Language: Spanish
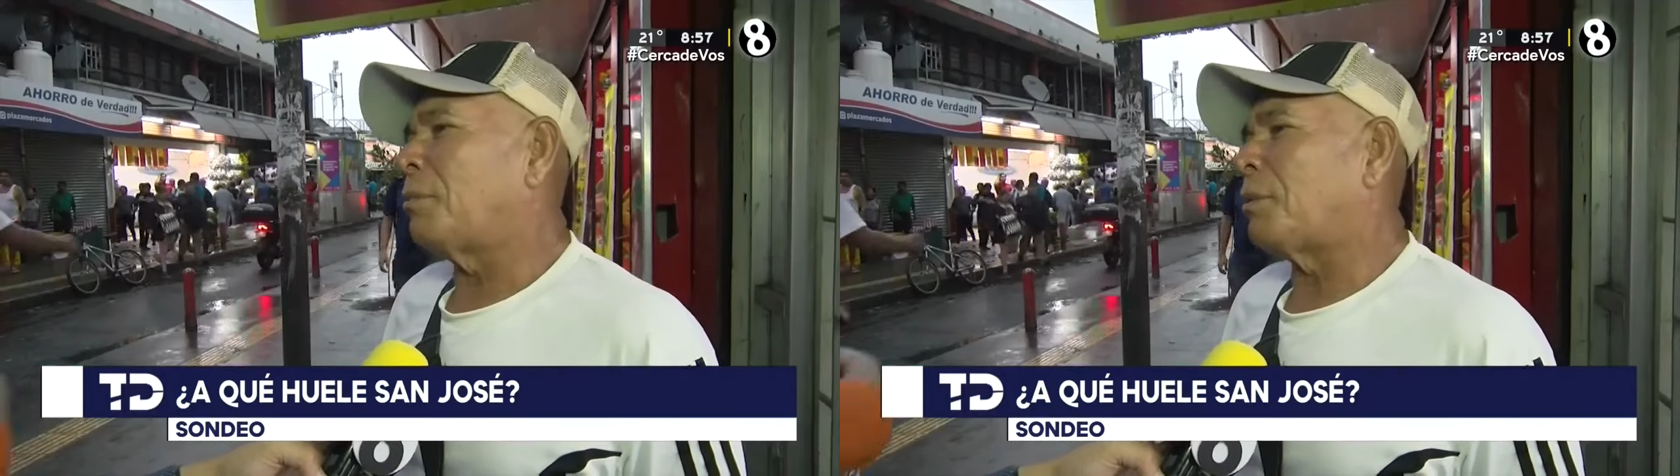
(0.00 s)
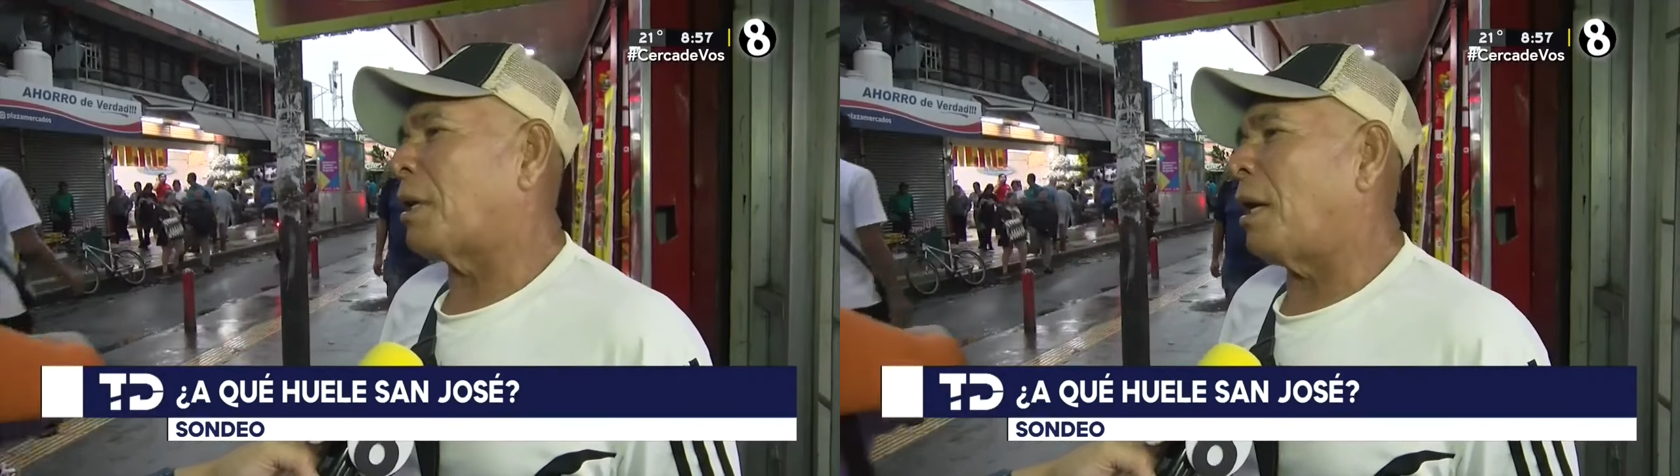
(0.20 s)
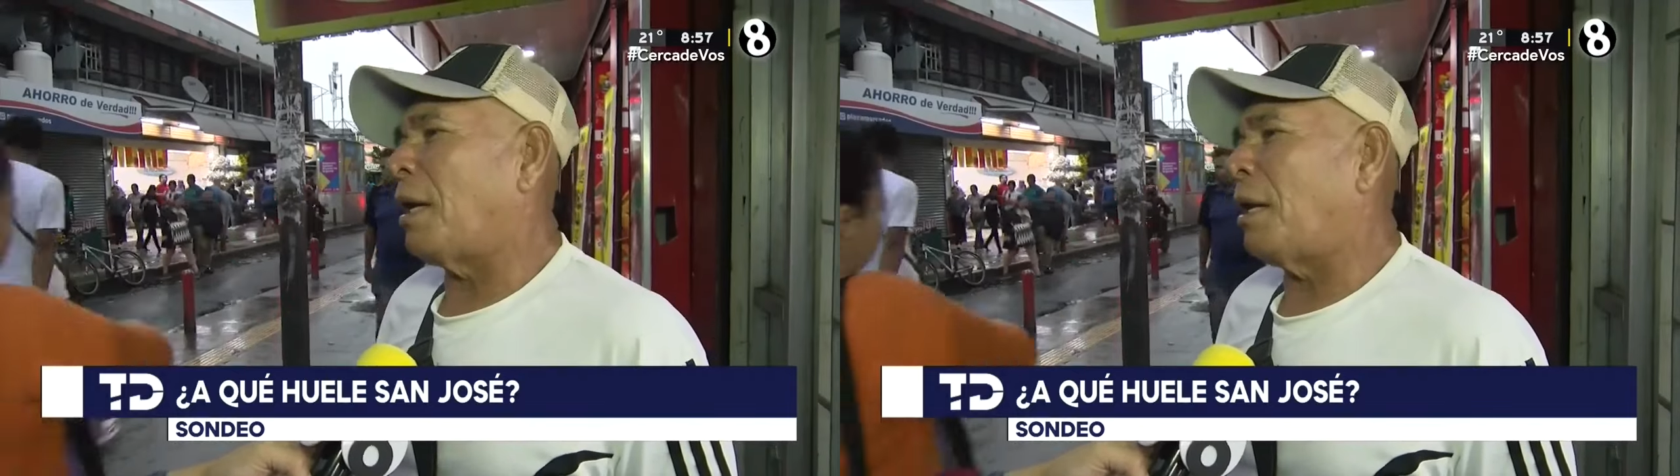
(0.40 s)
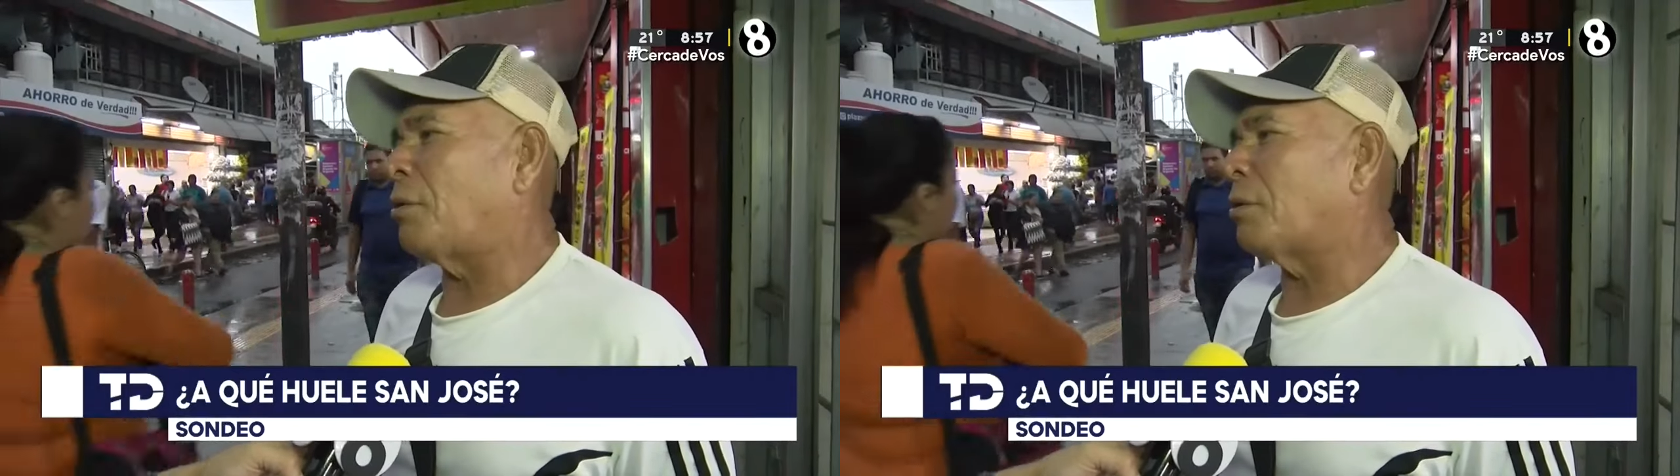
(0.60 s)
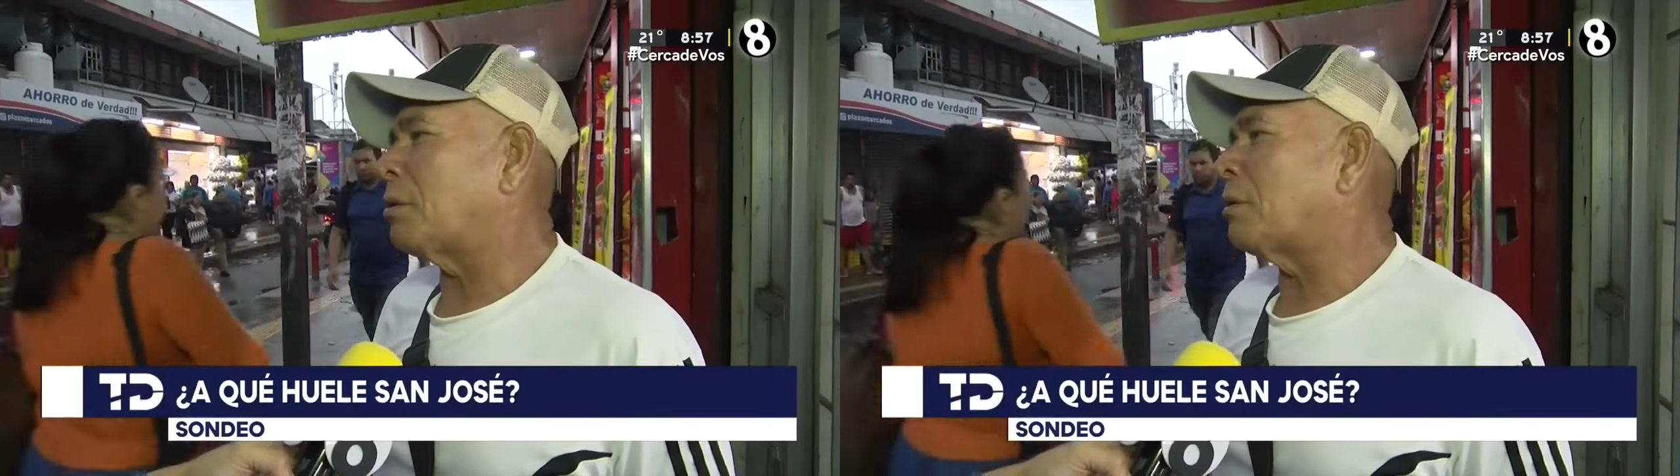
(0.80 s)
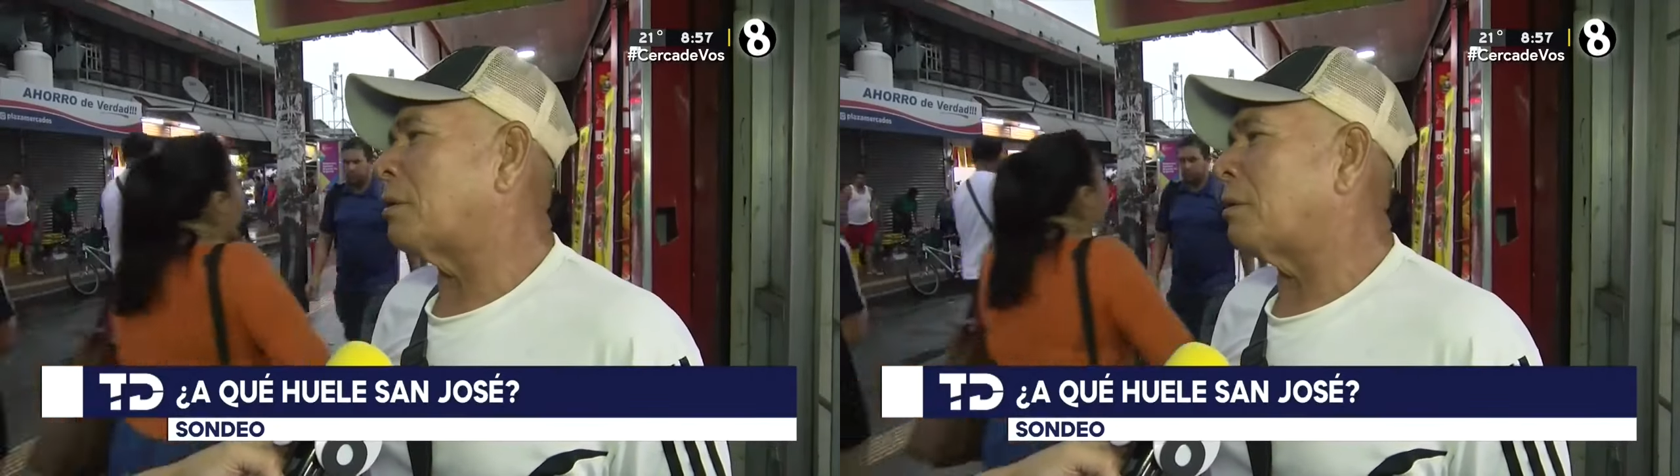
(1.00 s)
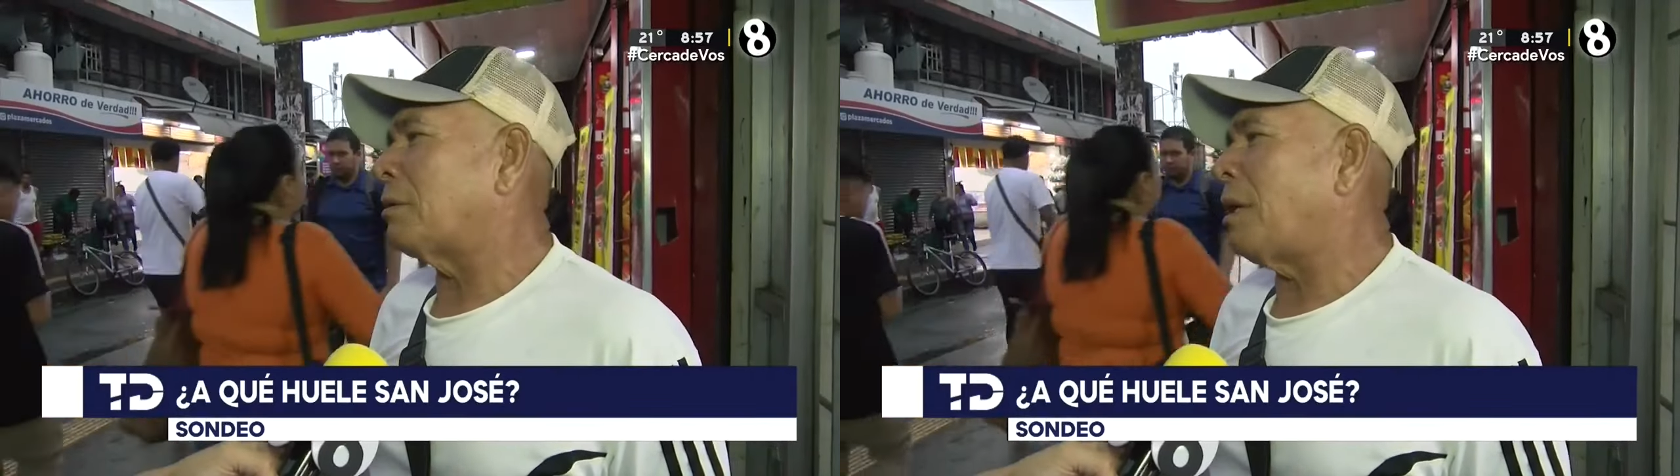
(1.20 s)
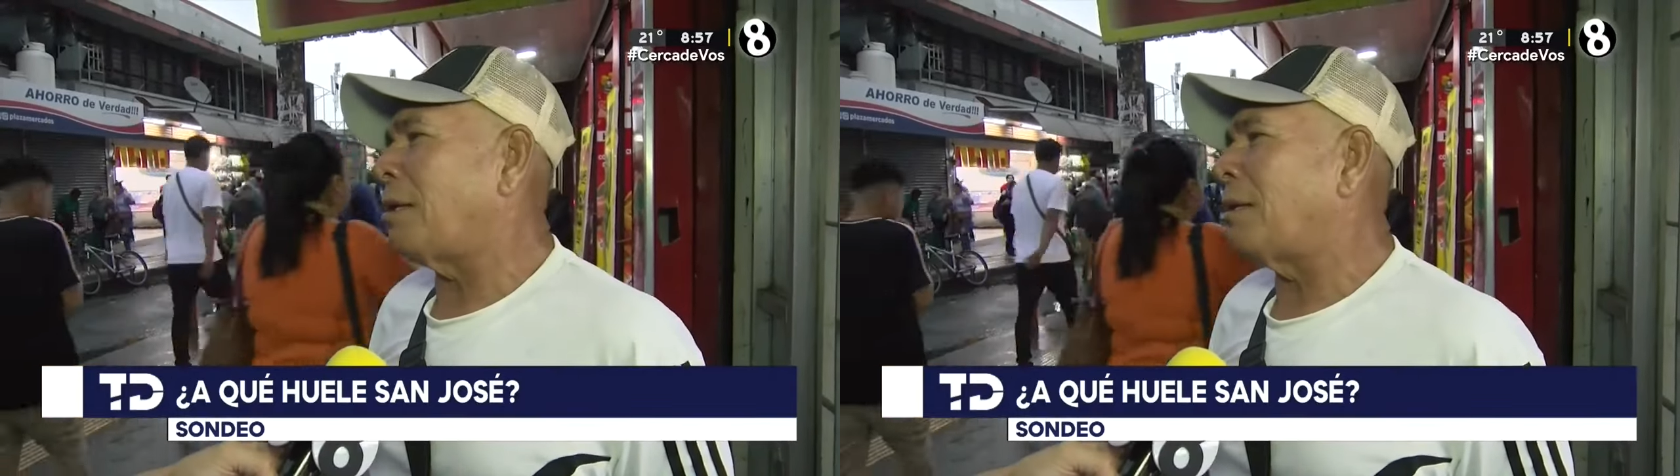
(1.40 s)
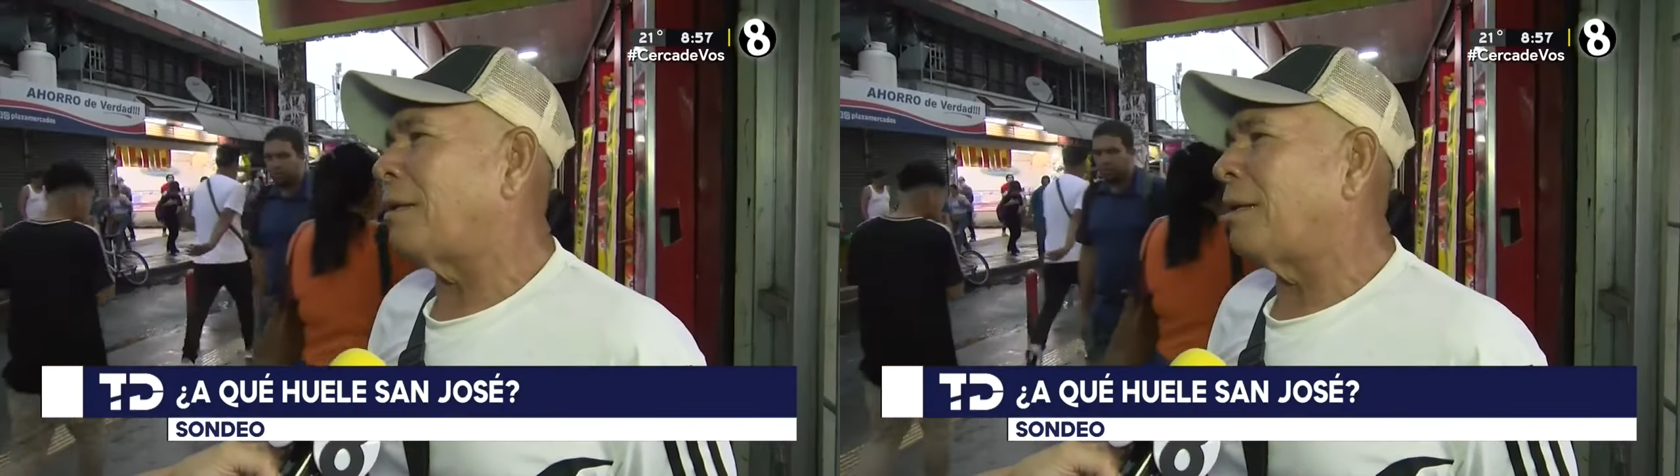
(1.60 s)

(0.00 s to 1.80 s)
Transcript: Porque ellos, eh,